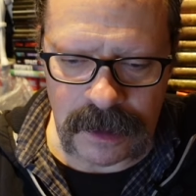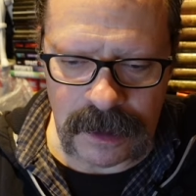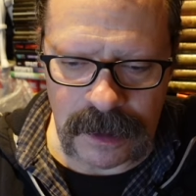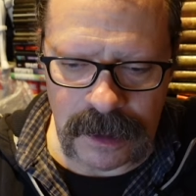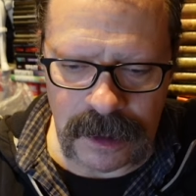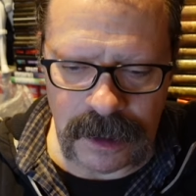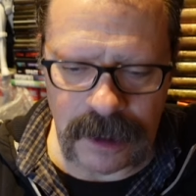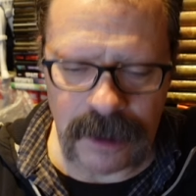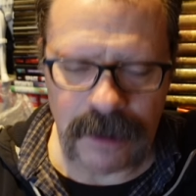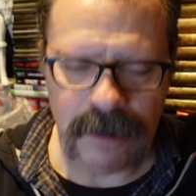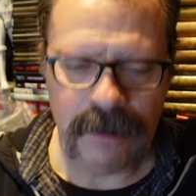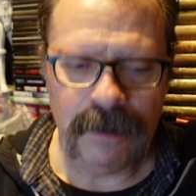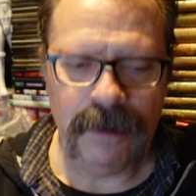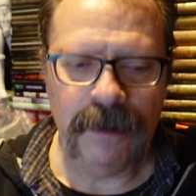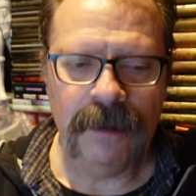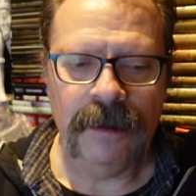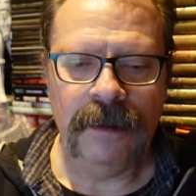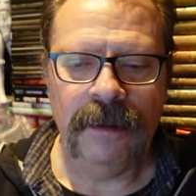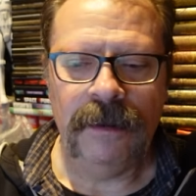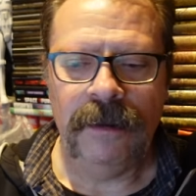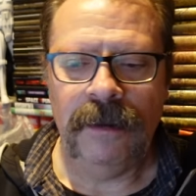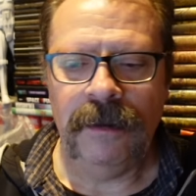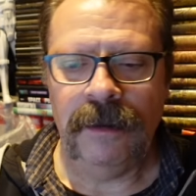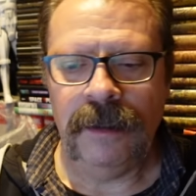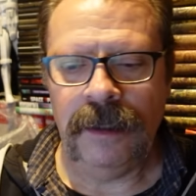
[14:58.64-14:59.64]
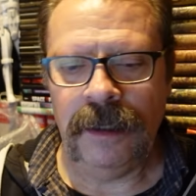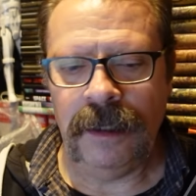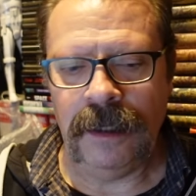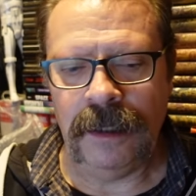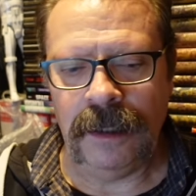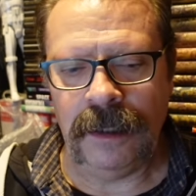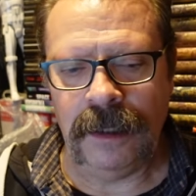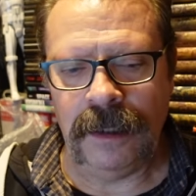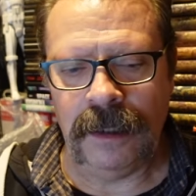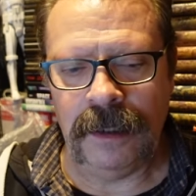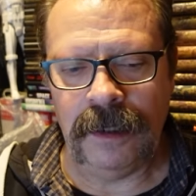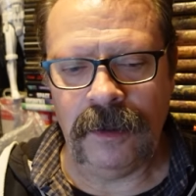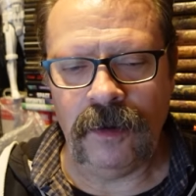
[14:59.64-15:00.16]
y
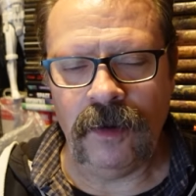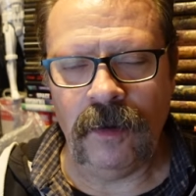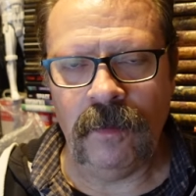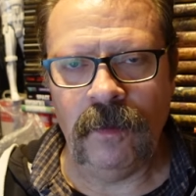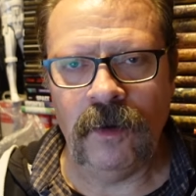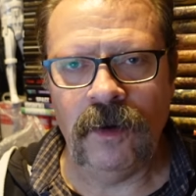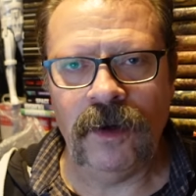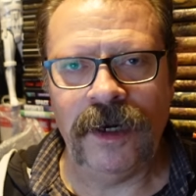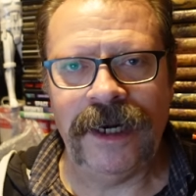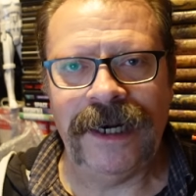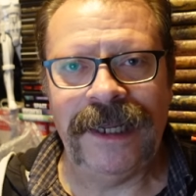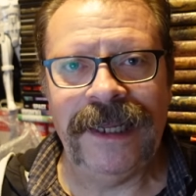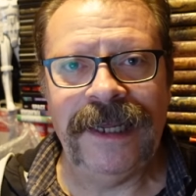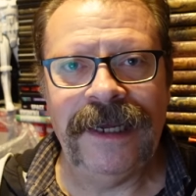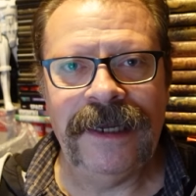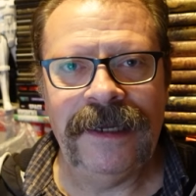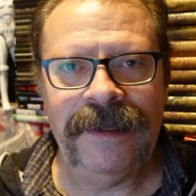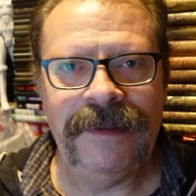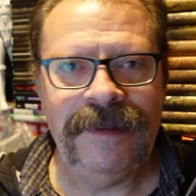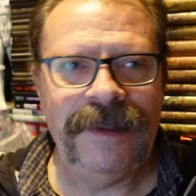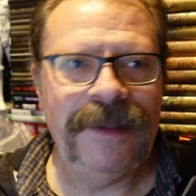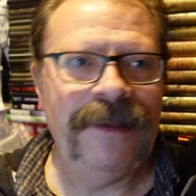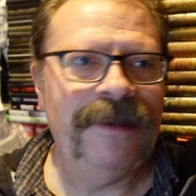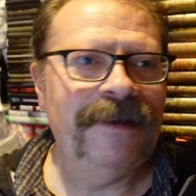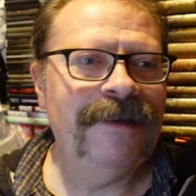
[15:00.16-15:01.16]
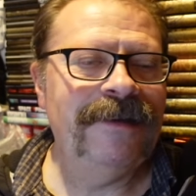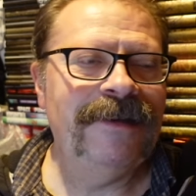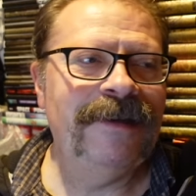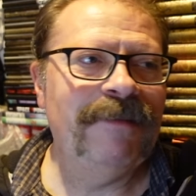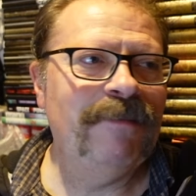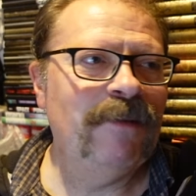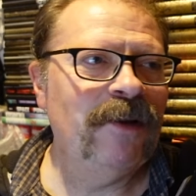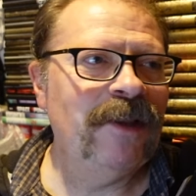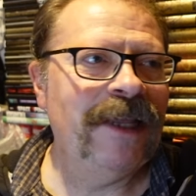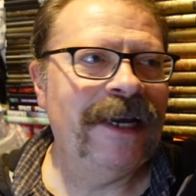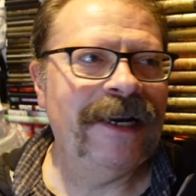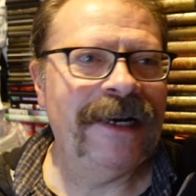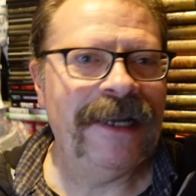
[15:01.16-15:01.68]
eh, como ríe, se
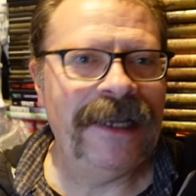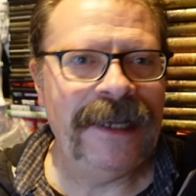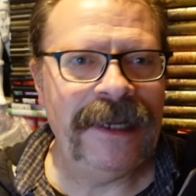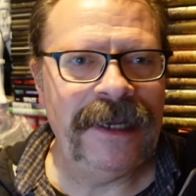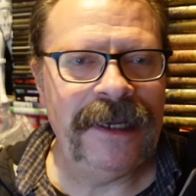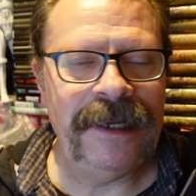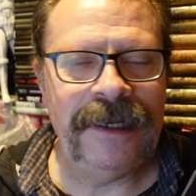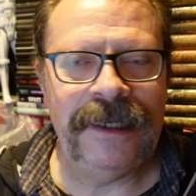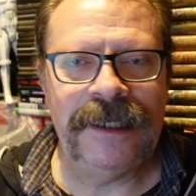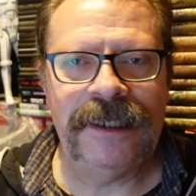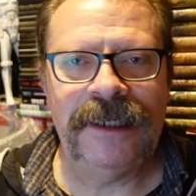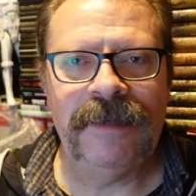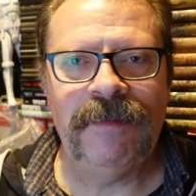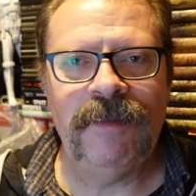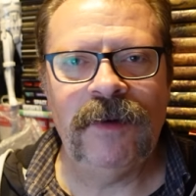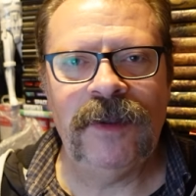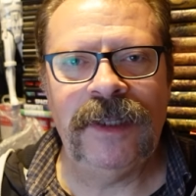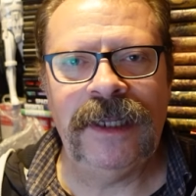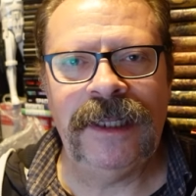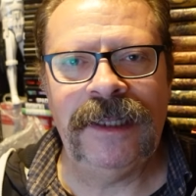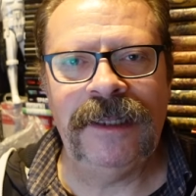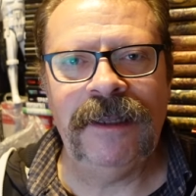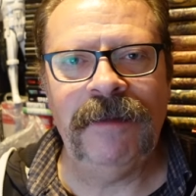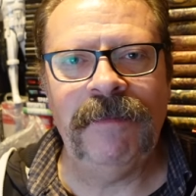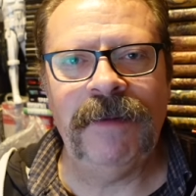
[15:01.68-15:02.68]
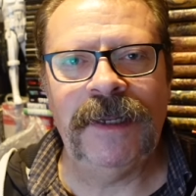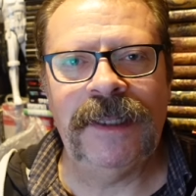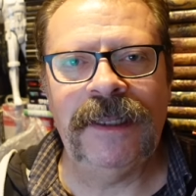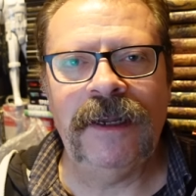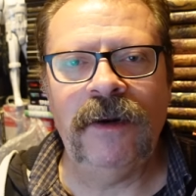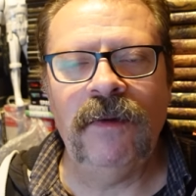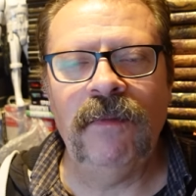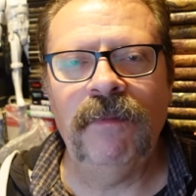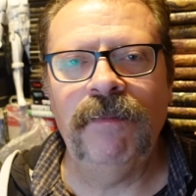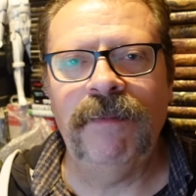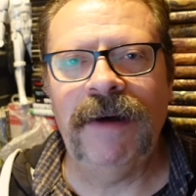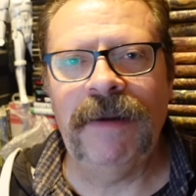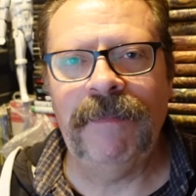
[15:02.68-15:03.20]
pone a reír y se pone a
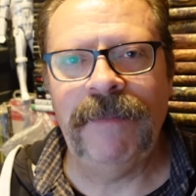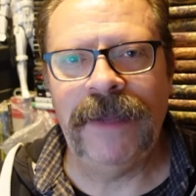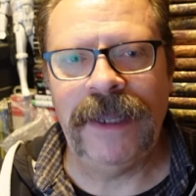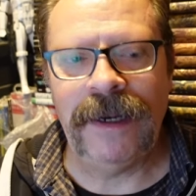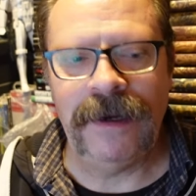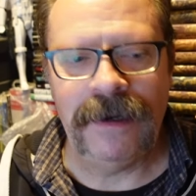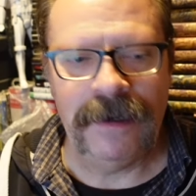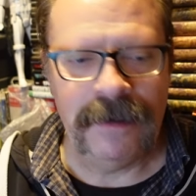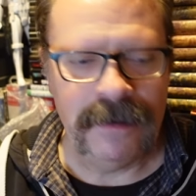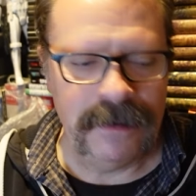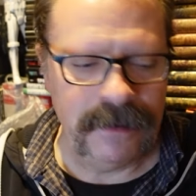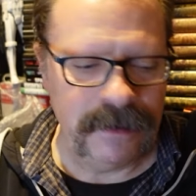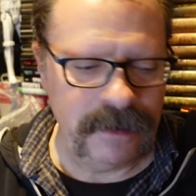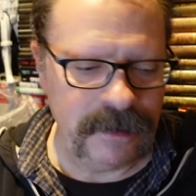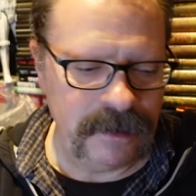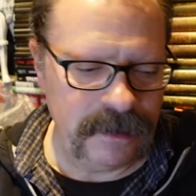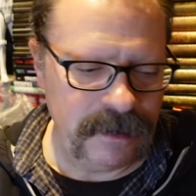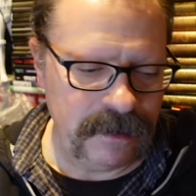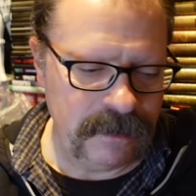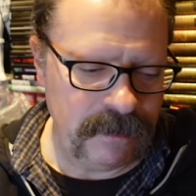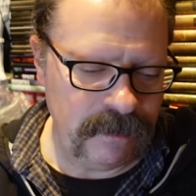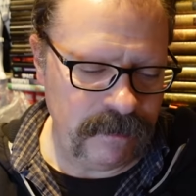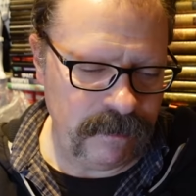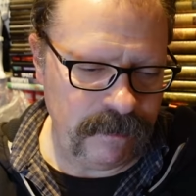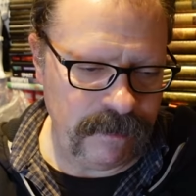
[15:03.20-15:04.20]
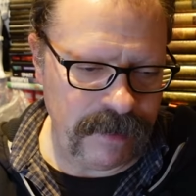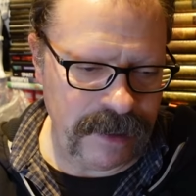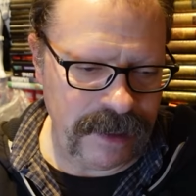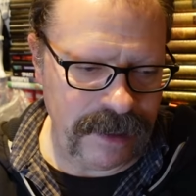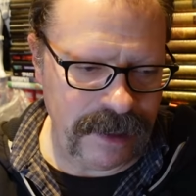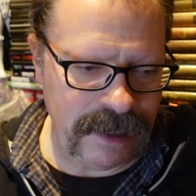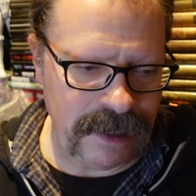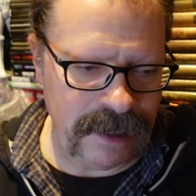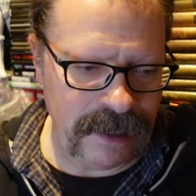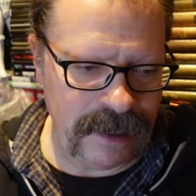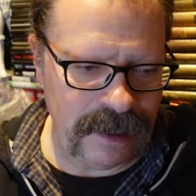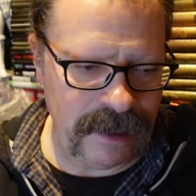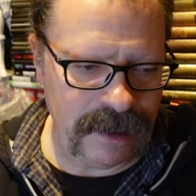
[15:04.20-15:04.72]
interpretar un papel
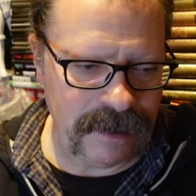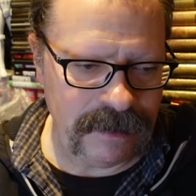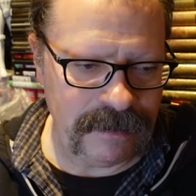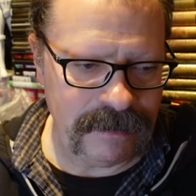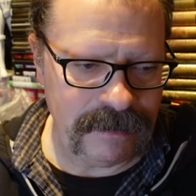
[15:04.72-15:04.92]
para